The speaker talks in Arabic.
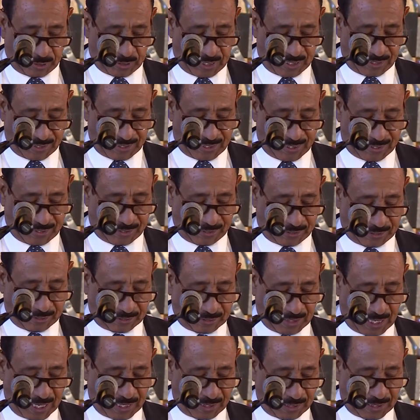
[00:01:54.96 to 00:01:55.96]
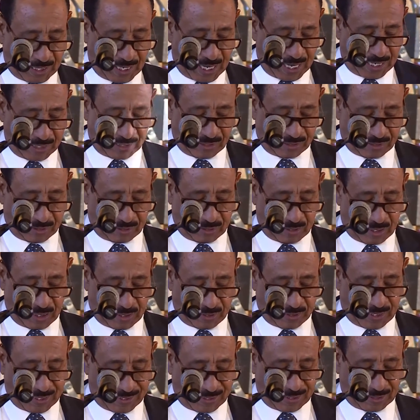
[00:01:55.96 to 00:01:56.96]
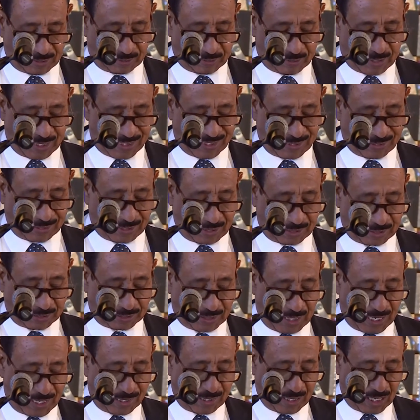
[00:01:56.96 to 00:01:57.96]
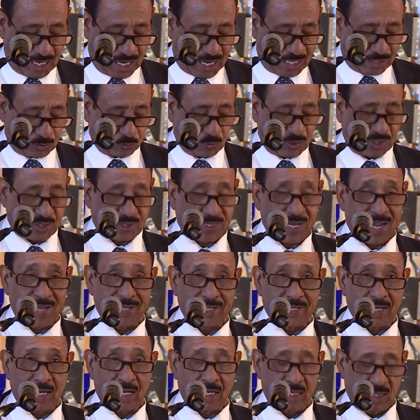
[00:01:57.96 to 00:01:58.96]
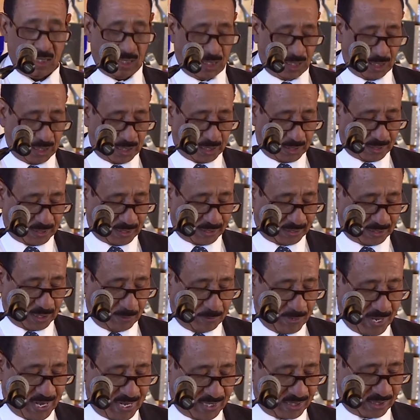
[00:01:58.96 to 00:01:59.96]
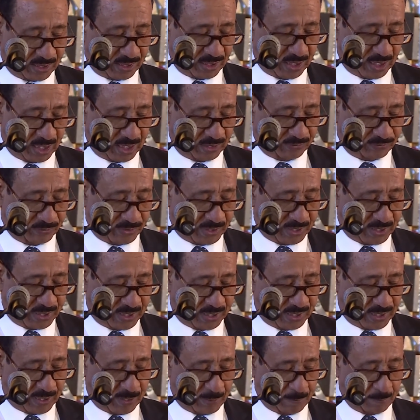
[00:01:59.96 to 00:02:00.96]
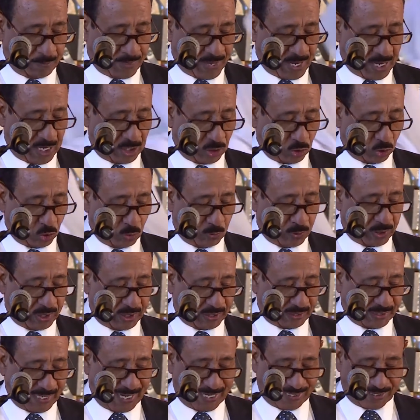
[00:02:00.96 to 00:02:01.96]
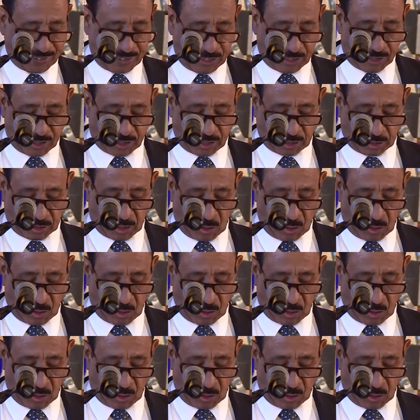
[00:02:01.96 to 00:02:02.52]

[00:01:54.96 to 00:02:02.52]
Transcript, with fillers: نظرا للقطاع الخاص نظرة, نظرة القطاع الخاص والثانية ستبحث في السبل لتعزيز